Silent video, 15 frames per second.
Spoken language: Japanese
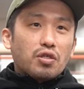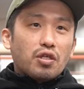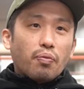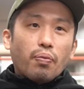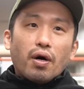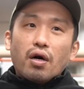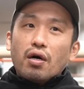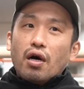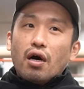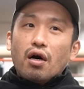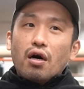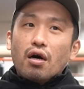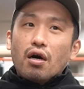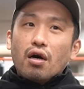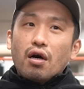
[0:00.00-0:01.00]
やっぱ
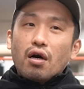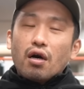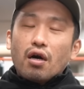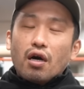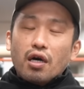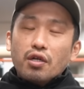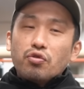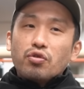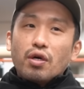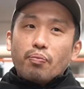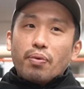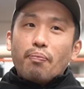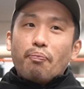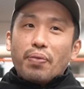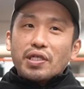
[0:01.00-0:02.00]
彼と
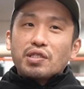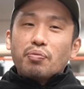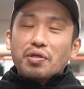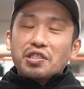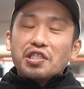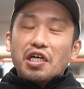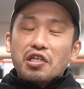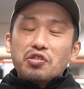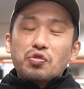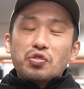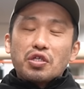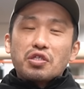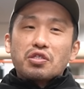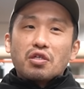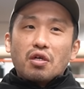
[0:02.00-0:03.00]
バチバチやり続
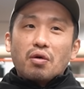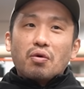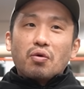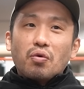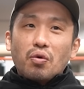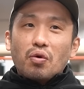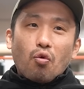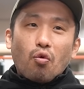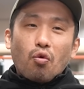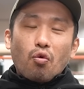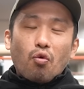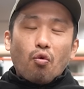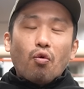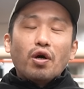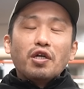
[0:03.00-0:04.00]
けてたら
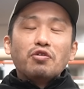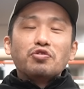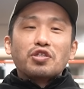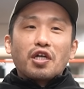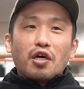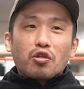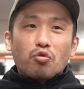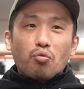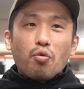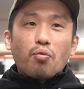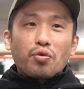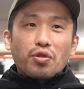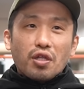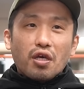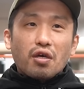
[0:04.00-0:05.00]
壊れるんじゃないかと思う
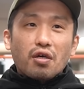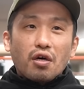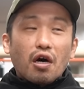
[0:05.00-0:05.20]
もんね。